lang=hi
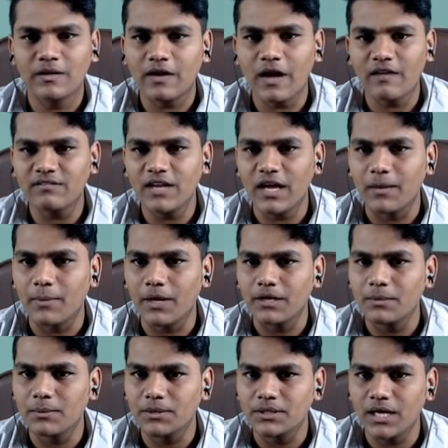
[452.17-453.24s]
डरावना है
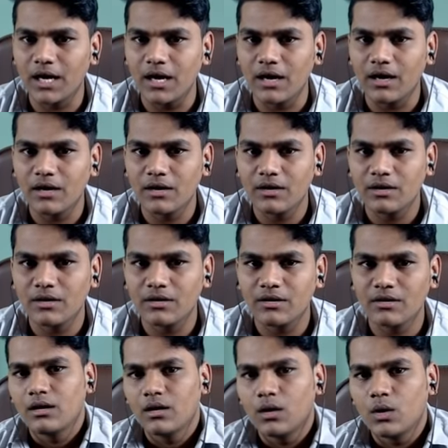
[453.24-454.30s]
भाई ये बंदा
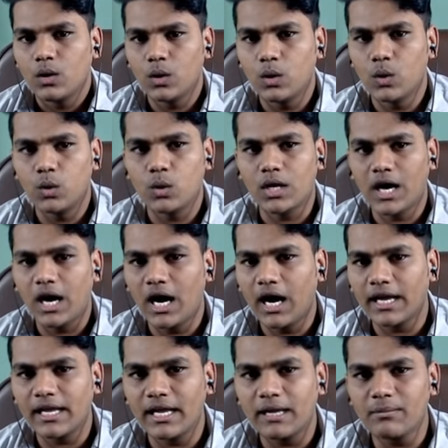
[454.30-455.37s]
हो
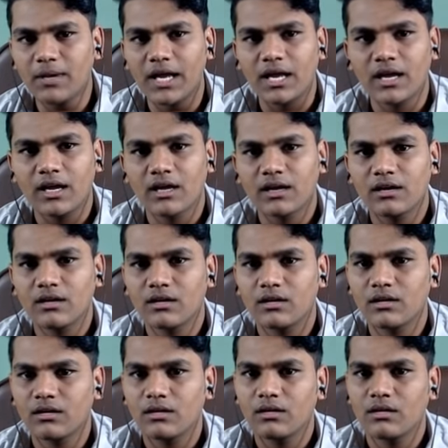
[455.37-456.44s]
कहाँ आ गया ये मैं
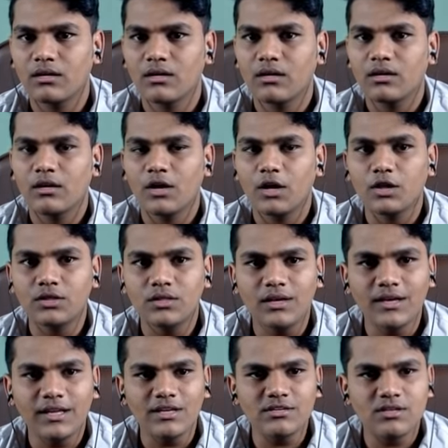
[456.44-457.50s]

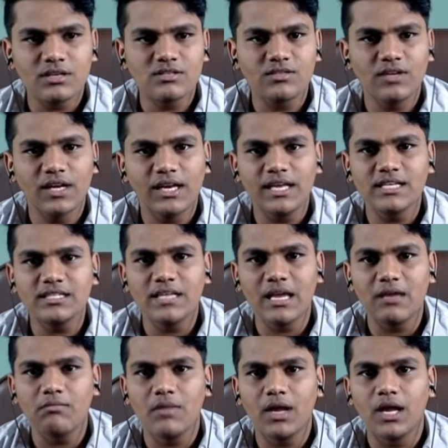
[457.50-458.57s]
इतने डेंजरस विलन है इस
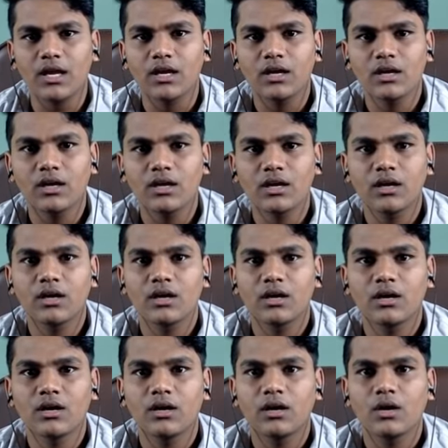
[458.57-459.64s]
गेम में
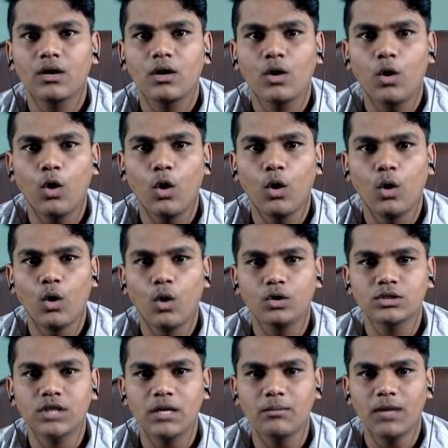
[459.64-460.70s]

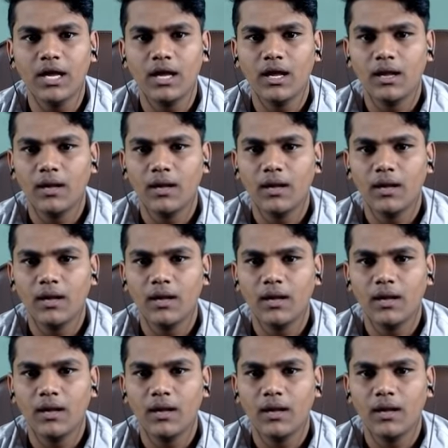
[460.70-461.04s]
ओहो सही में